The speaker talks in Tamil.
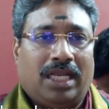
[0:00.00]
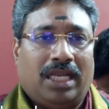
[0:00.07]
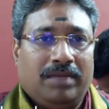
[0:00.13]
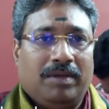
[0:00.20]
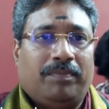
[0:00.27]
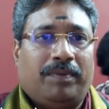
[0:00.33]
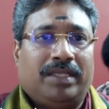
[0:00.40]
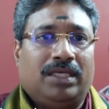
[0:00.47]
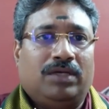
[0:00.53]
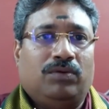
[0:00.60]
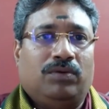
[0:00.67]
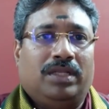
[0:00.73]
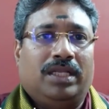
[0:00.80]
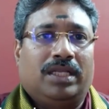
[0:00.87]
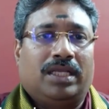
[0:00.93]
தனிமைப்படுத்தி
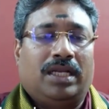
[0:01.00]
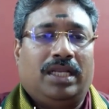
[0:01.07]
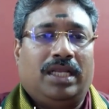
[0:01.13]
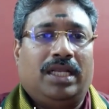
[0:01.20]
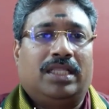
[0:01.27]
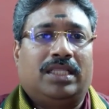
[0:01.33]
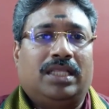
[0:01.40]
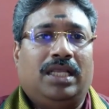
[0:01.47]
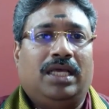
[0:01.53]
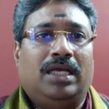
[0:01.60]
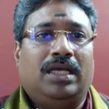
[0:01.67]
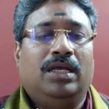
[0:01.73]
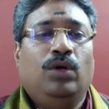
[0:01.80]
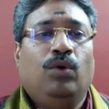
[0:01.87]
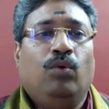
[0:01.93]
கூடி இருக்கிற நேரத்தில்
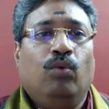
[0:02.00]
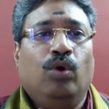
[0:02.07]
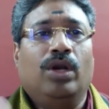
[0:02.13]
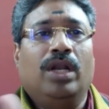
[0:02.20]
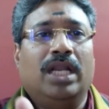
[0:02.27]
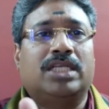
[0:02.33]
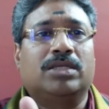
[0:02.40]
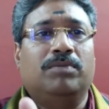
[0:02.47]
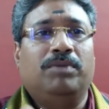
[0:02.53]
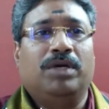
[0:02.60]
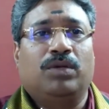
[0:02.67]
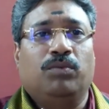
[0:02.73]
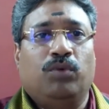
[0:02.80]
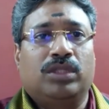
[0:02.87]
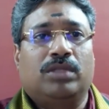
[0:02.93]
ஒரு லட்சம்
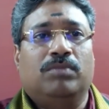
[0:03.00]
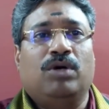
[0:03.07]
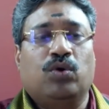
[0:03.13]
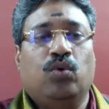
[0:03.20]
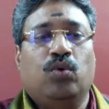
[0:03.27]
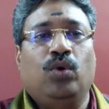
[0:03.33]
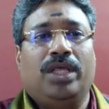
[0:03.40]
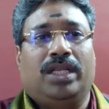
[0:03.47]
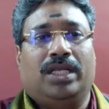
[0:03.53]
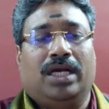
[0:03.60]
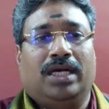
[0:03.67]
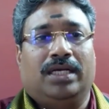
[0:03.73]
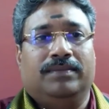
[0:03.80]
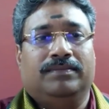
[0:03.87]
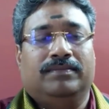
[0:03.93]
பேர் மொத்தமாக
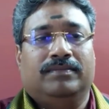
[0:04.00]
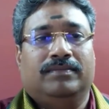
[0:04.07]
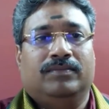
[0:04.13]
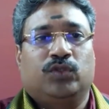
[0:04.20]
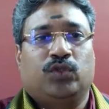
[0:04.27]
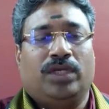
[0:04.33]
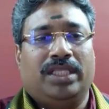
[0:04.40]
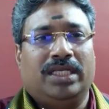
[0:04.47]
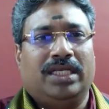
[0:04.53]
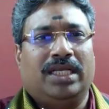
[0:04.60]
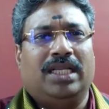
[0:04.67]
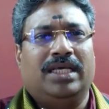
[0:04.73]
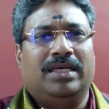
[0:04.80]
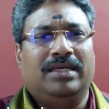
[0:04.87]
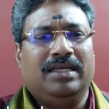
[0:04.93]
கூடியிருக்காங்க ஸோ
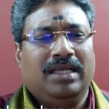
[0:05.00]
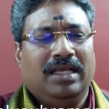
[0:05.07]
இதனால்